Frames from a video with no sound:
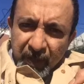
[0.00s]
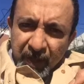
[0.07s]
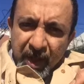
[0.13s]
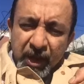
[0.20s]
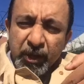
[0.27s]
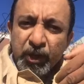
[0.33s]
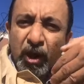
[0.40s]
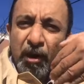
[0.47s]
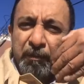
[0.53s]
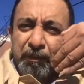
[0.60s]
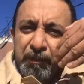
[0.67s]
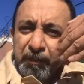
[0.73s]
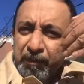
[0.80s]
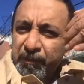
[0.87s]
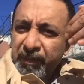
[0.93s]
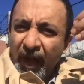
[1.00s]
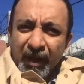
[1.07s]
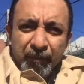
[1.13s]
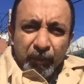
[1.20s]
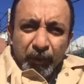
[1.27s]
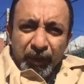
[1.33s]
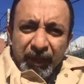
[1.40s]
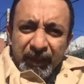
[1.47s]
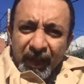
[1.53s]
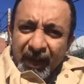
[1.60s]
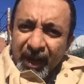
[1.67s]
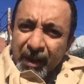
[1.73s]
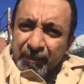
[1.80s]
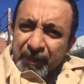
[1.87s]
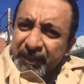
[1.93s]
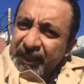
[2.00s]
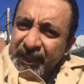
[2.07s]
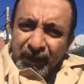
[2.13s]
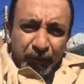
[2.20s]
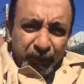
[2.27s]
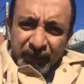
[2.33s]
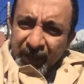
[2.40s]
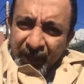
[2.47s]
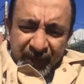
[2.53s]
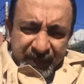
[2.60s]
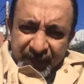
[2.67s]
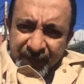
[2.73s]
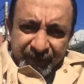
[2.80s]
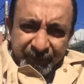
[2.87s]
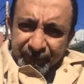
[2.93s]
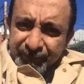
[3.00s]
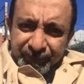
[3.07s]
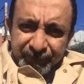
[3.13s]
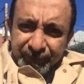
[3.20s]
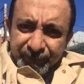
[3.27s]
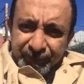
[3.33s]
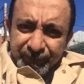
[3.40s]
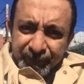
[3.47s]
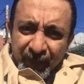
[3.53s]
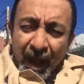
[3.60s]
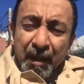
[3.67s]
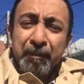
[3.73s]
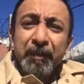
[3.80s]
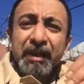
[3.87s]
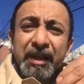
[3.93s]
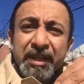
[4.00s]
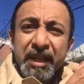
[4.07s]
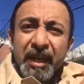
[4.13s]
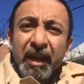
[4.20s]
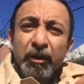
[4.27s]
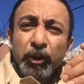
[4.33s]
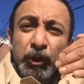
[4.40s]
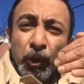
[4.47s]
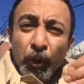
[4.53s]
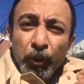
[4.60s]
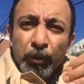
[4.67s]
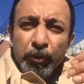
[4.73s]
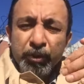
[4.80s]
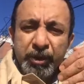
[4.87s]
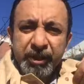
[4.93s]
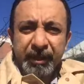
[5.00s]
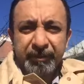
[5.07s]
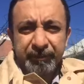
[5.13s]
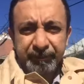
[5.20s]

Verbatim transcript: এই সব ধানমন্ডি থানায় আপনি জিডি করতে গেছেন আপনি নিজেকে আরো ছোট করছেন